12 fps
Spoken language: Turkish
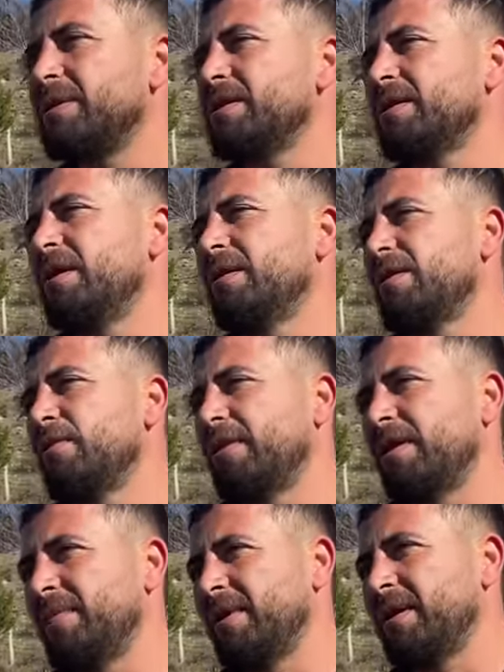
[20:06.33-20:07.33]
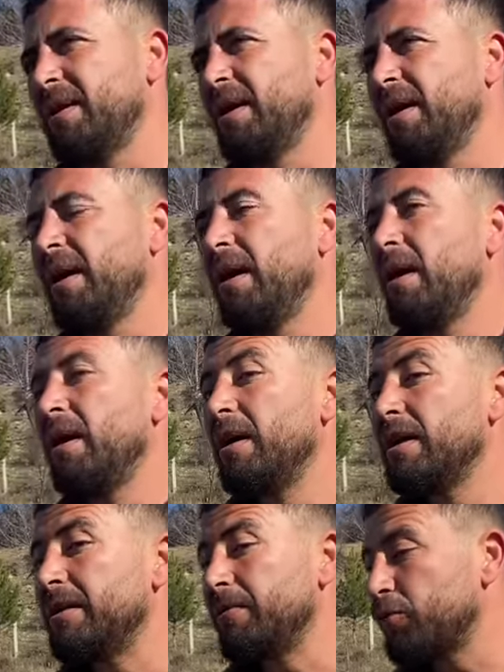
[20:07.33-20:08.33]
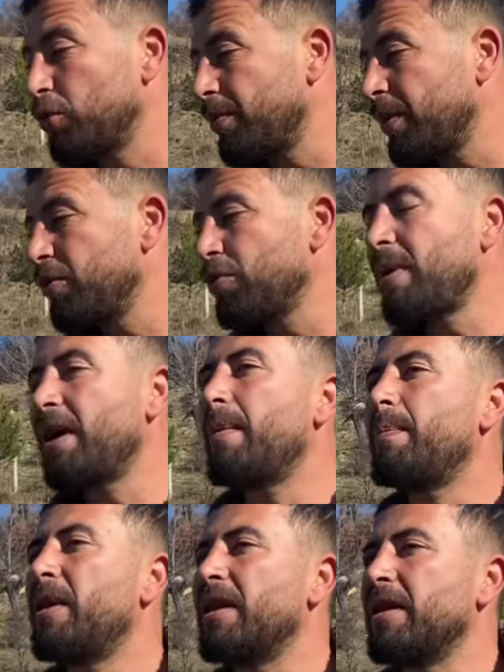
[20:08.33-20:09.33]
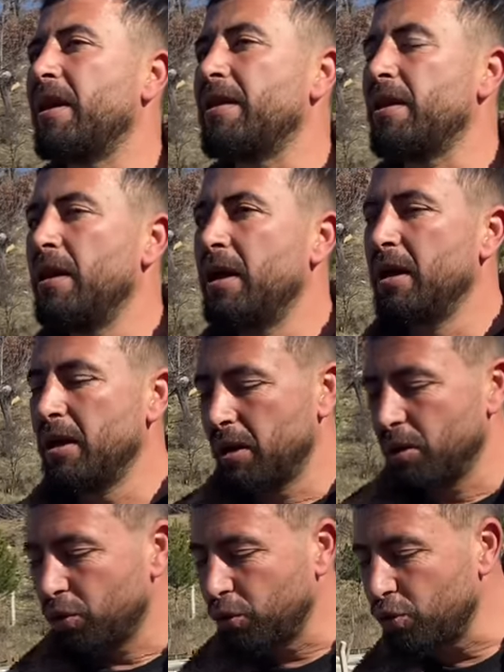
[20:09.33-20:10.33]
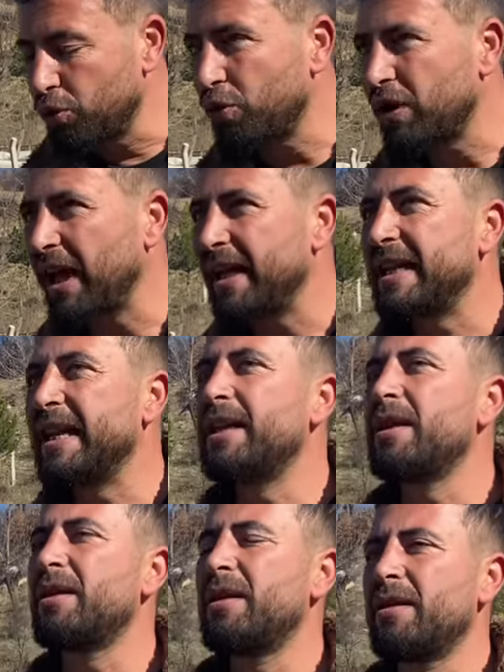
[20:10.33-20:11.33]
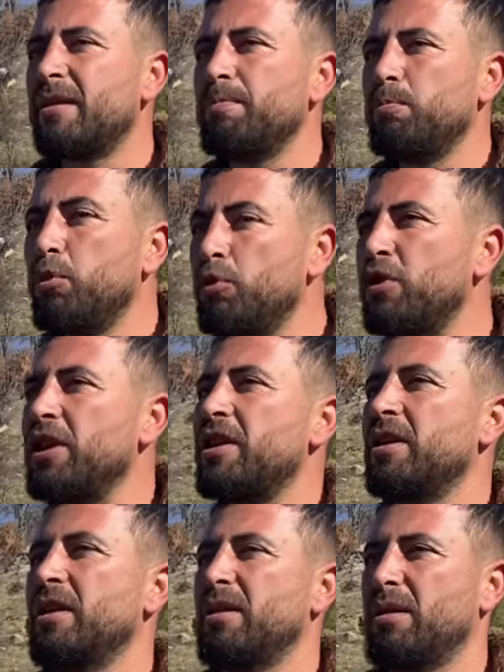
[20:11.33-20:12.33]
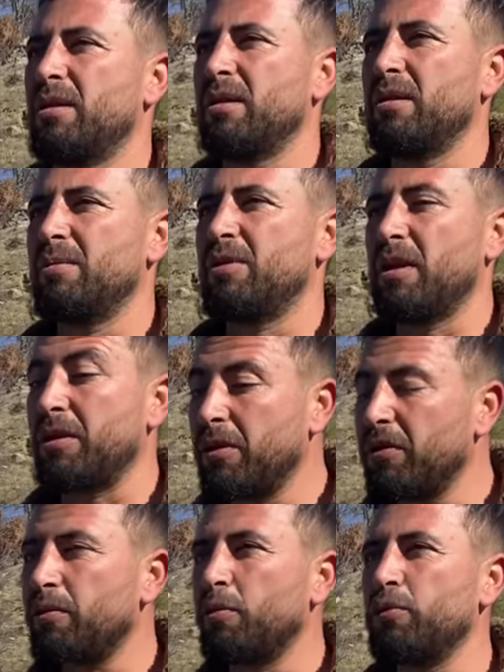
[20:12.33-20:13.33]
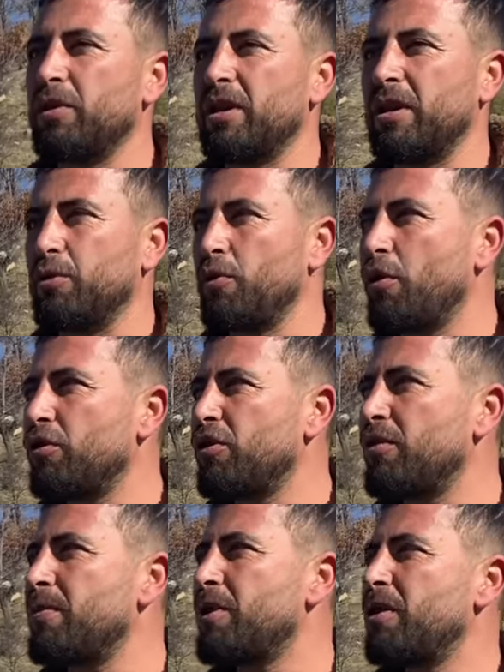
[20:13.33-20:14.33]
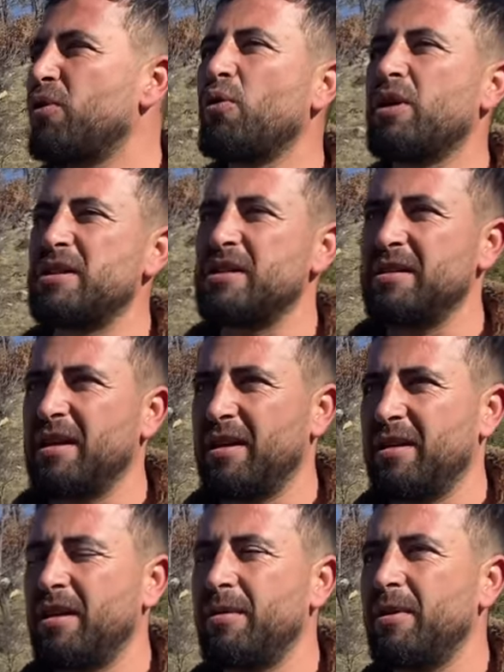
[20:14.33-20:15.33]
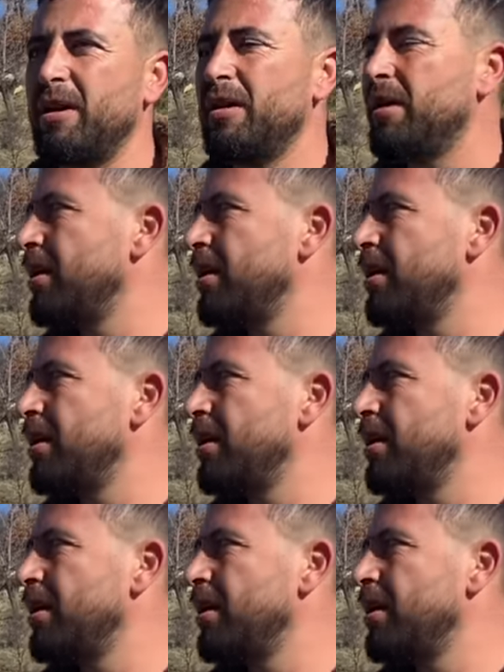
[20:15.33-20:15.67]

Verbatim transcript: bile saldırıyorlar hemen. Anladım. Sopayı vurma yapmazlar. Hedef Küçükken yetiştirdim yani. bunun için yetiştirdim işte. Sırf bunun için gördüğü bir şey yok etsinler diye ama